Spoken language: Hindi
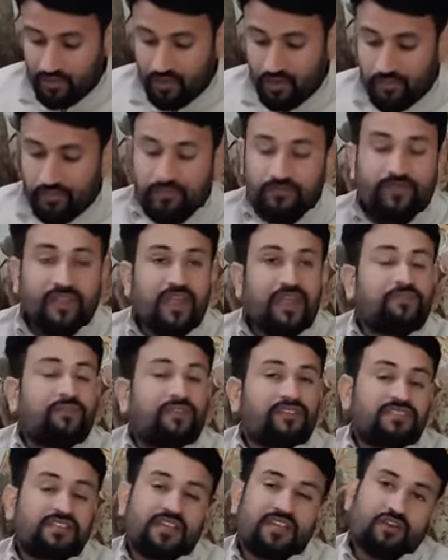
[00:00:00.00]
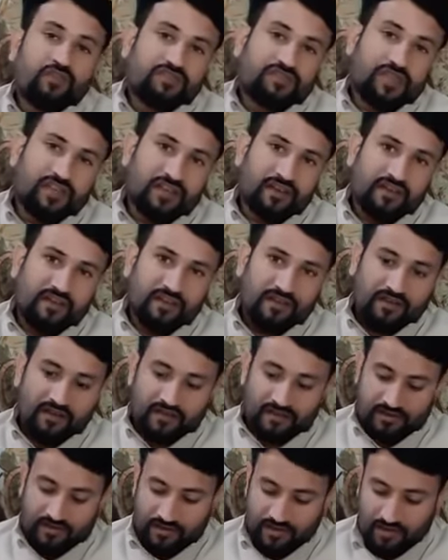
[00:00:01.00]
और नई फर्स्ट ग्रेड और सेकेंड
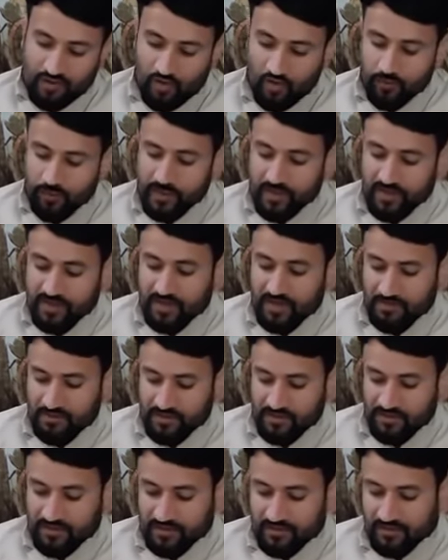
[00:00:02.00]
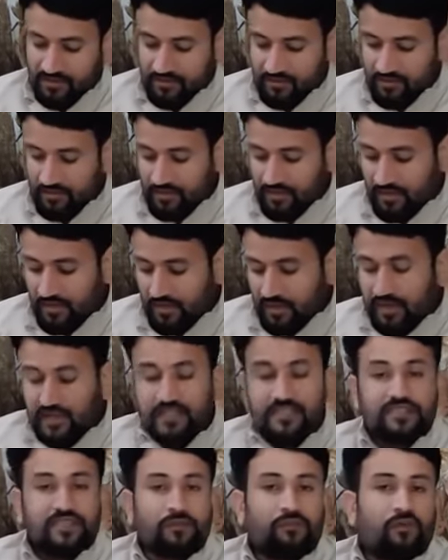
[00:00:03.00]
ग्रेड और पीटीआई बदली
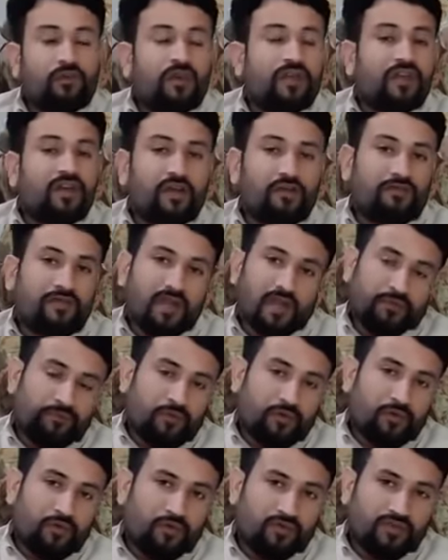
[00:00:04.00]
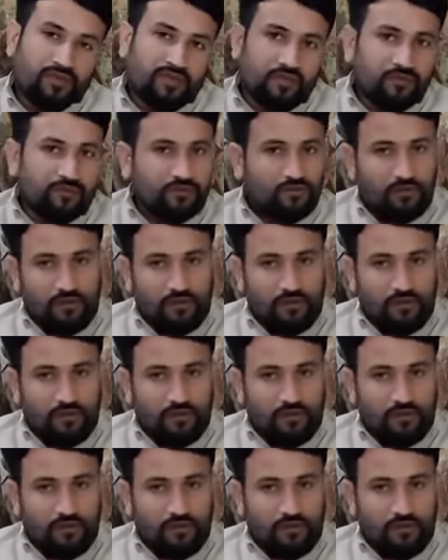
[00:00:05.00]
इन सबको लेकर मैं आप लोगों से